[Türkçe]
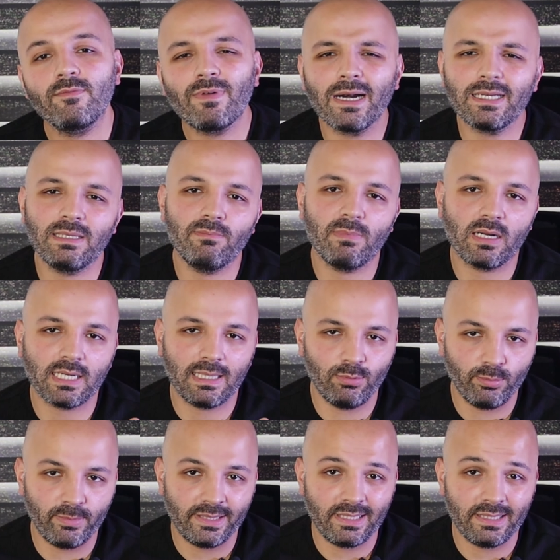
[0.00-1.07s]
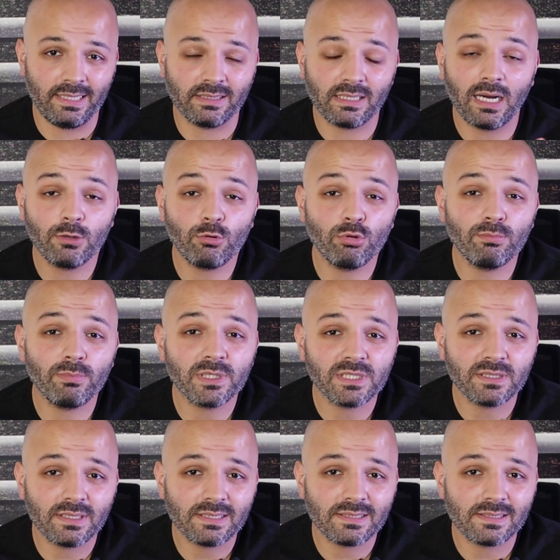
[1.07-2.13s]
Farklı bir marka bulmayı deneyin. Daha yolun
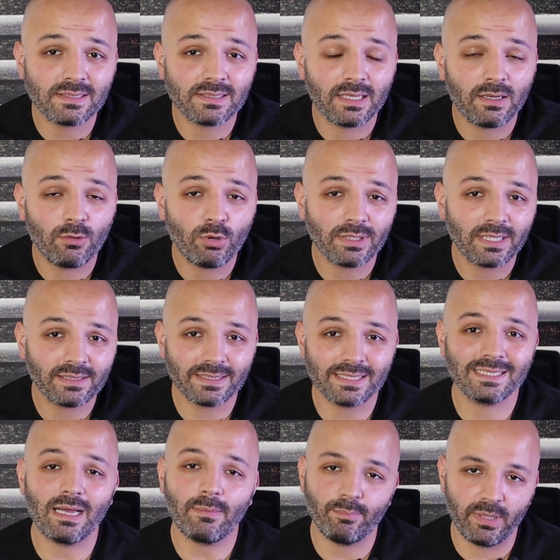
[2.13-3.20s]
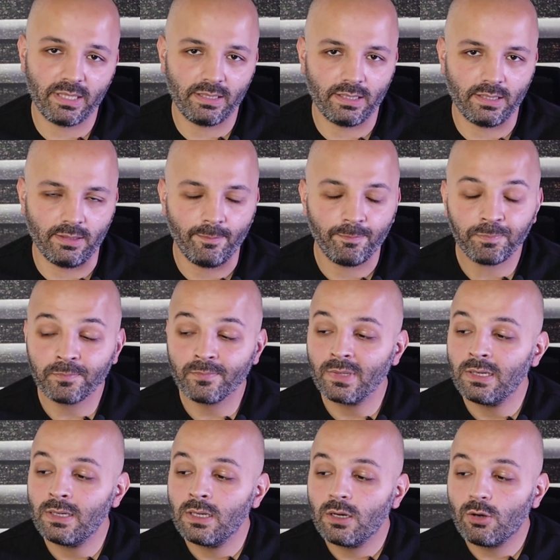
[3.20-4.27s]
başındasınız ya. O kadar hırs yapmayın yani.
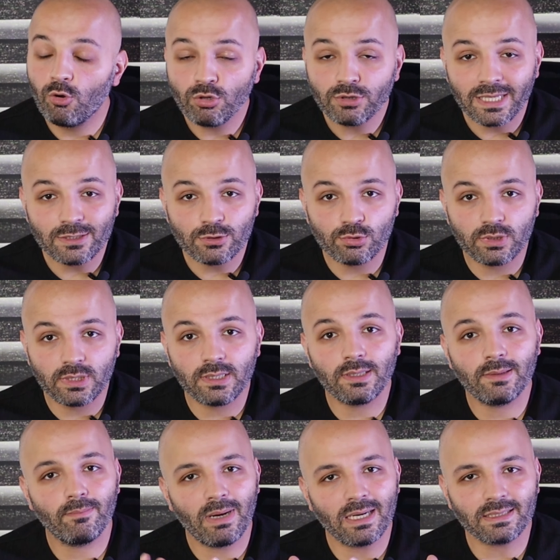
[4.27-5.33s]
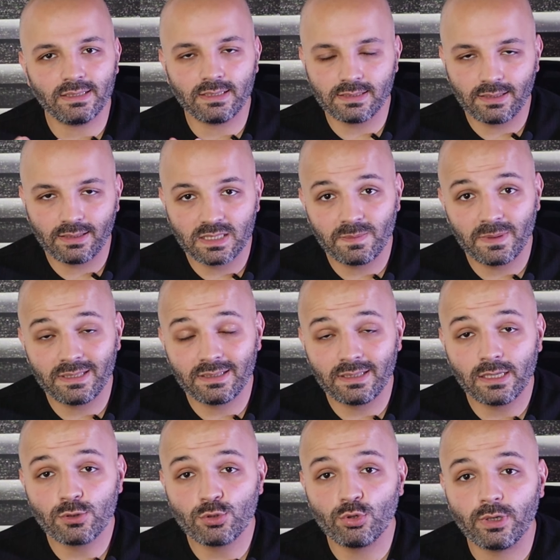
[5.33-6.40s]
Ondan sonra markanızı tespit
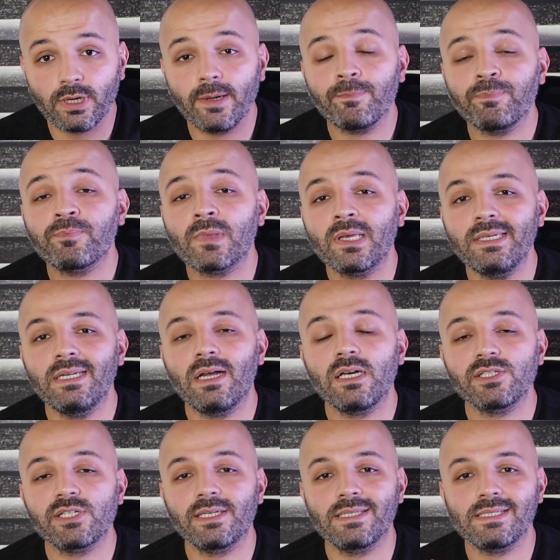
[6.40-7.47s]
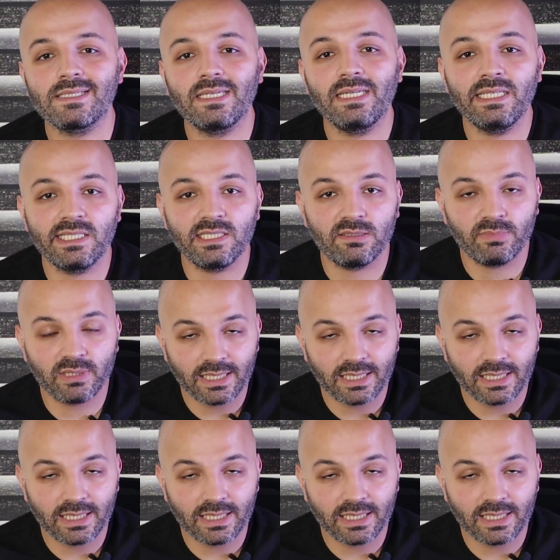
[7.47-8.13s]
ettikten sonra yine aşağıda size linkini